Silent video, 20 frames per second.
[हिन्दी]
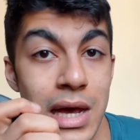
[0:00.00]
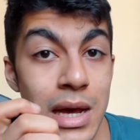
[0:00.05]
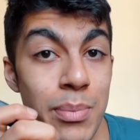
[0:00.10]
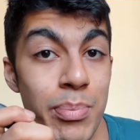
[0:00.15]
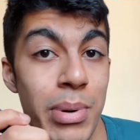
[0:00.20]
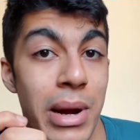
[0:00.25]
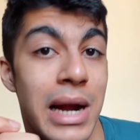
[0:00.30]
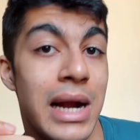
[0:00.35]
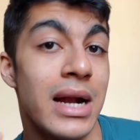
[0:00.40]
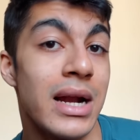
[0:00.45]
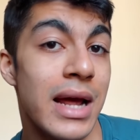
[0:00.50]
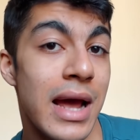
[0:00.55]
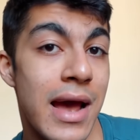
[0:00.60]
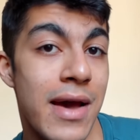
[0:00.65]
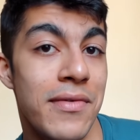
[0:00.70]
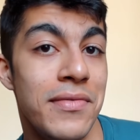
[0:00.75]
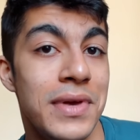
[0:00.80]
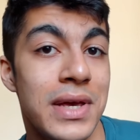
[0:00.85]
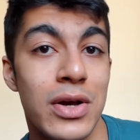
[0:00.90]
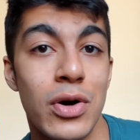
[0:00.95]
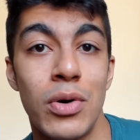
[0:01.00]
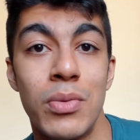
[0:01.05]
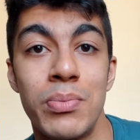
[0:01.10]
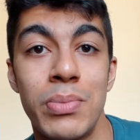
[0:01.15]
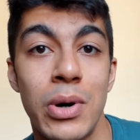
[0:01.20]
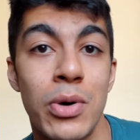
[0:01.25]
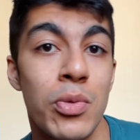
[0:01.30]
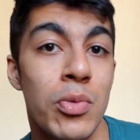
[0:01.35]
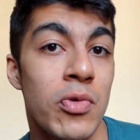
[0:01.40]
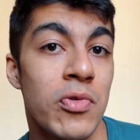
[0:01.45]
एक बेल्ट हैवी
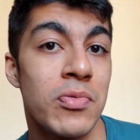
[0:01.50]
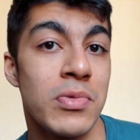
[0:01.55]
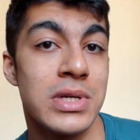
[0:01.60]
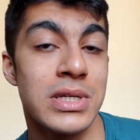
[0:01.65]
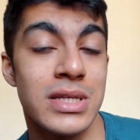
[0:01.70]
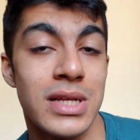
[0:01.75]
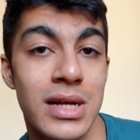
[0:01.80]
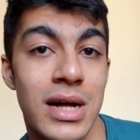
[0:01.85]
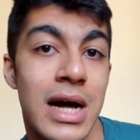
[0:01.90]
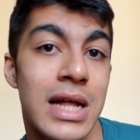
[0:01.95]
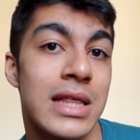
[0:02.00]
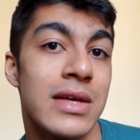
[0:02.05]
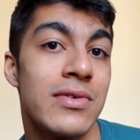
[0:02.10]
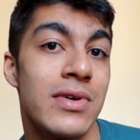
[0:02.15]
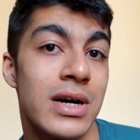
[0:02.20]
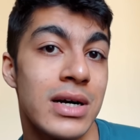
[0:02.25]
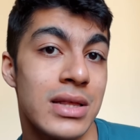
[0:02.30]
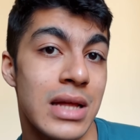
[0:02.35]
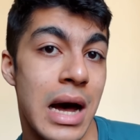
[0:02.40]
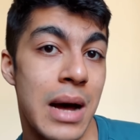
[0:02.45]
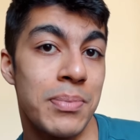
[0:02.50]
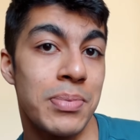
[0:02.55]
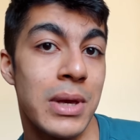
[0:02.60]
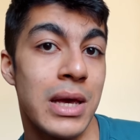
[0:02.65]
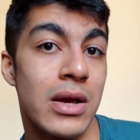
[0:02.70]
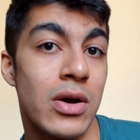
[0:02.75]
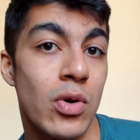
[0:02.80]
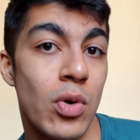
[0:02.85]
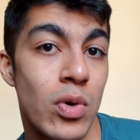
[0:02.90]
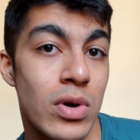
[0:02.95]
कॉम्पाउंड मूवमेंट्स लगाते वक्त
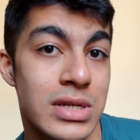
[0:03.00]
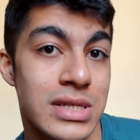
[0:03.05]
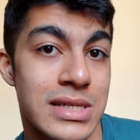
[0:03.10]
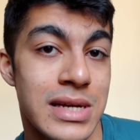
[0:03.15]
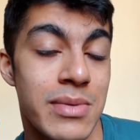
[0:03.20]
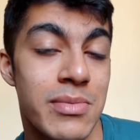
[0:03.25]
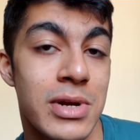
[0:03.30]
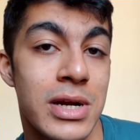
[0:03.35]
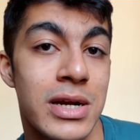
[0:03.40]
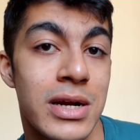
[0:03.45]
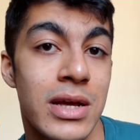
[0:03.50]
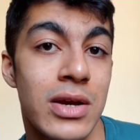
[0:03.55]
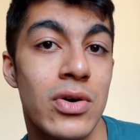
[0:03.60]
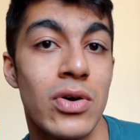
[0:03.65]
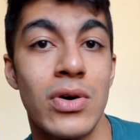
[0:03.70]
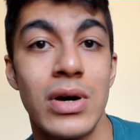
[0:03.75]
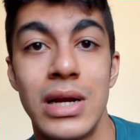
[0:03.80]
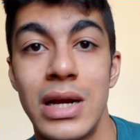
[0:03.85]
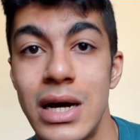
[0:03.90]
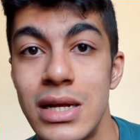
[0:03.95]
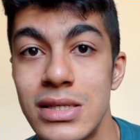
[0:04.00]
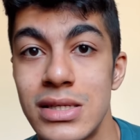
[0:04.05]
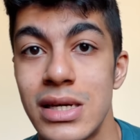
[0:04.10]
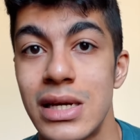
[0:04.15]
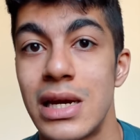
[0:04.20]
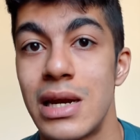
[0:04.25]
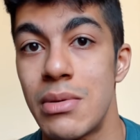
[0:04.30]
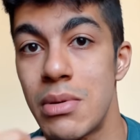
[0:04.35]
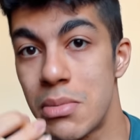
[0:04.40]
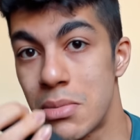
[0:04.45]
आपकी कोर स्टेबिलिटी को एनहांस
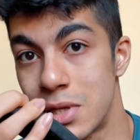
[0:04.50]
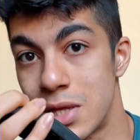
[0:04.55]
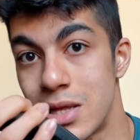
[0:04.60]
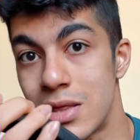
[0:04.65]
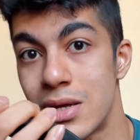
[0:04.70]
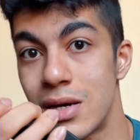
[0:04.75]
करने में मदद